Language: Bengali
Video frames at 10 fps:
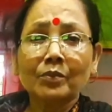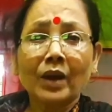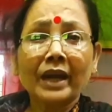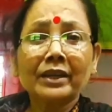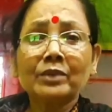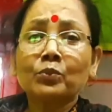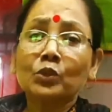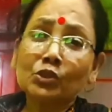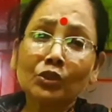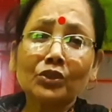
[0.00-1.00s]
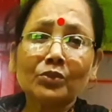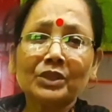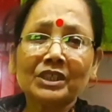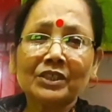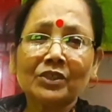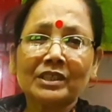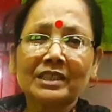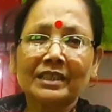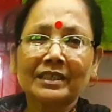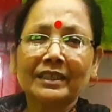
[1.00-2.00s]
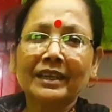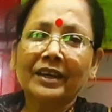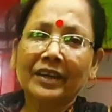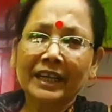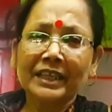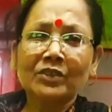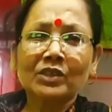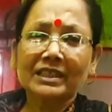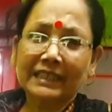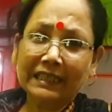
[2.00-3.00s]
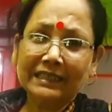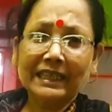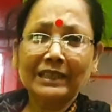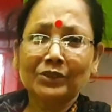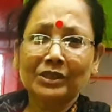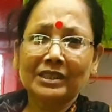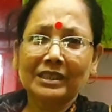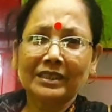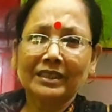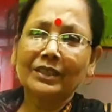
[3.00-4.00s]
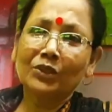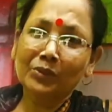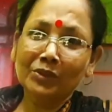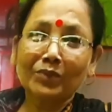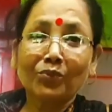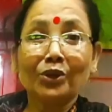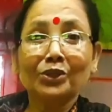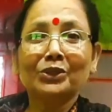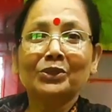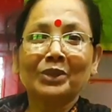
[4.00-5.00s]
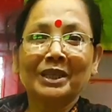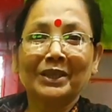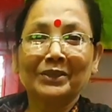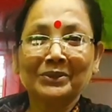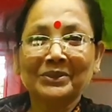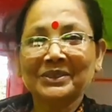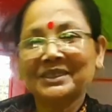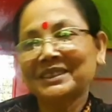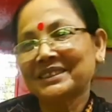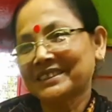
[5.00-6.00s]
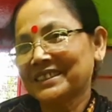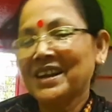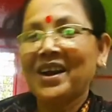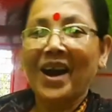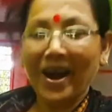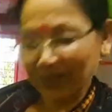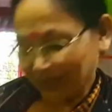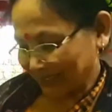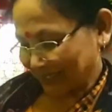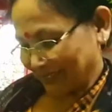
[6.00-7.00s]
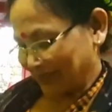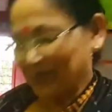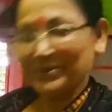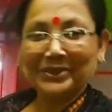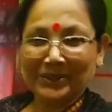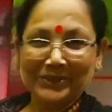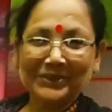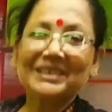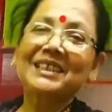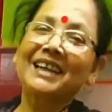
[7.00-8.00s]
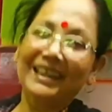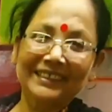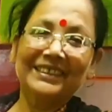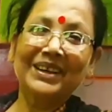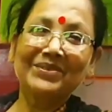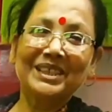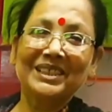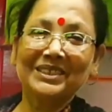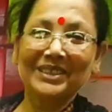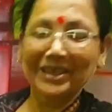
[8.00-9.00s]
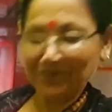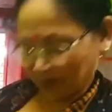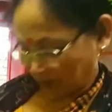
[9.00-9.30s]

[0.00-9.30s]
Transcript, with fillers: বাইরে প্রচণ্ড বৃষ্টি হচ্ছে রেডিওটা ঝ্যাঁঝ্যাঁ করছে তুমি ওটা বন্ধ করে দাও আমি আর কি করব তখন গানটা থামিয়েই দিলাম